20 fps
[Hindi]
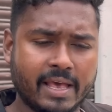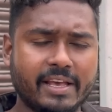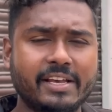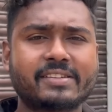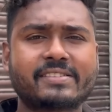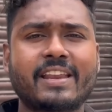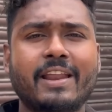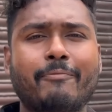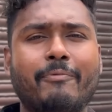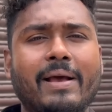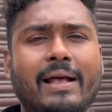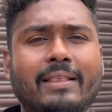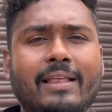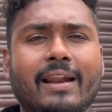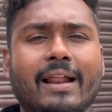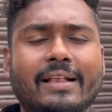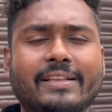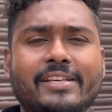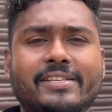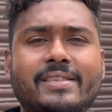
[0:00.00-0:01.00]
इस ट्रिप के अंदर
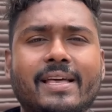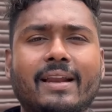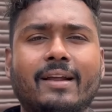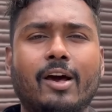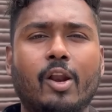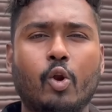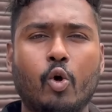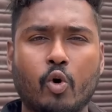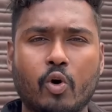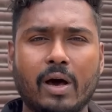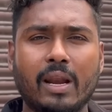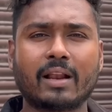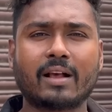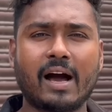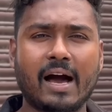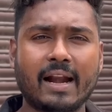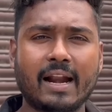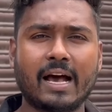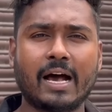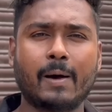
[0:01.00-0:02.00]
राजस्थान का लोकल
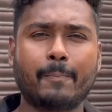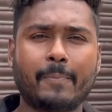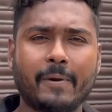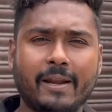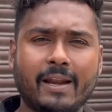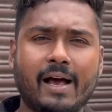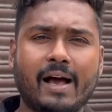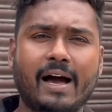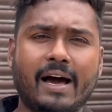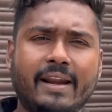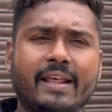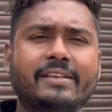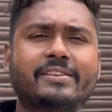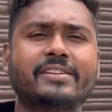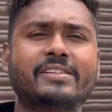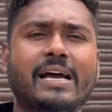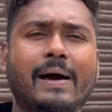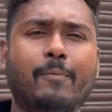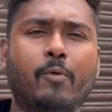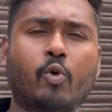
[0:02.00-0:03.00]
खाना पीना हर एक
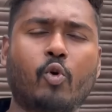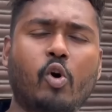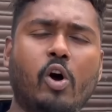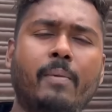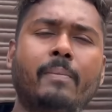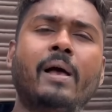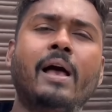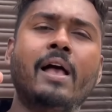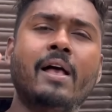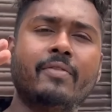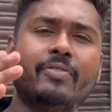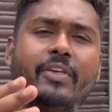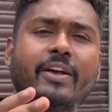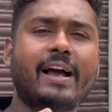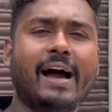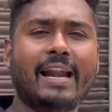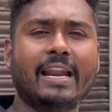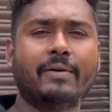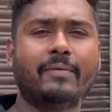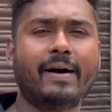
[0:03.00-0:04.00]
चीज आप लोग को हम
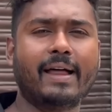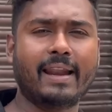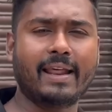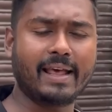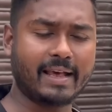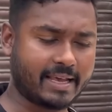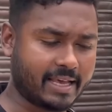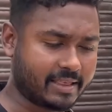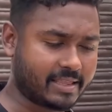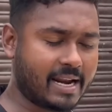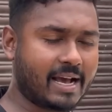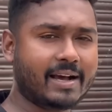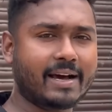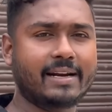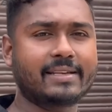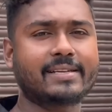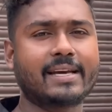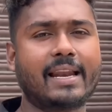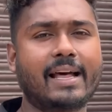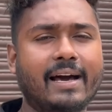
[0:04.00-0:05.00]
दिखाने वाले हैं कितना
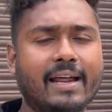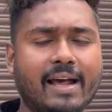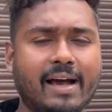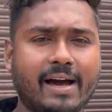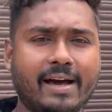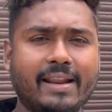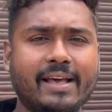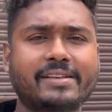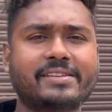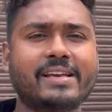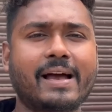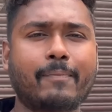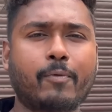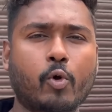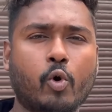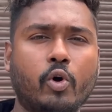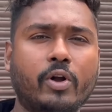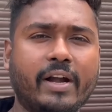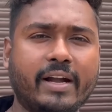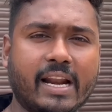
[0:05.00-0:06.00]
खर्चा लग रहा है हर एक चीज आप लोग
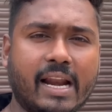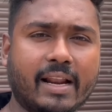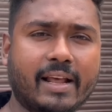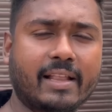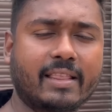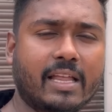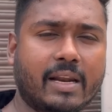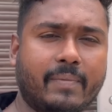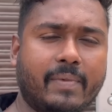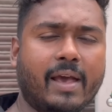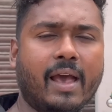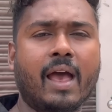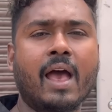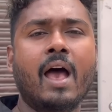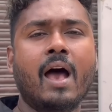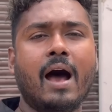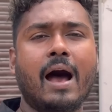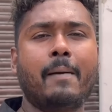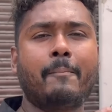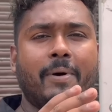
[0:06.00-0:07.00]
को डिटेल के अंदर में
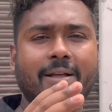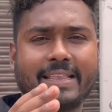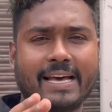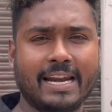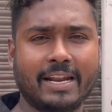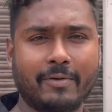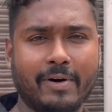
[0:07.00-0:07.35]
हम बताने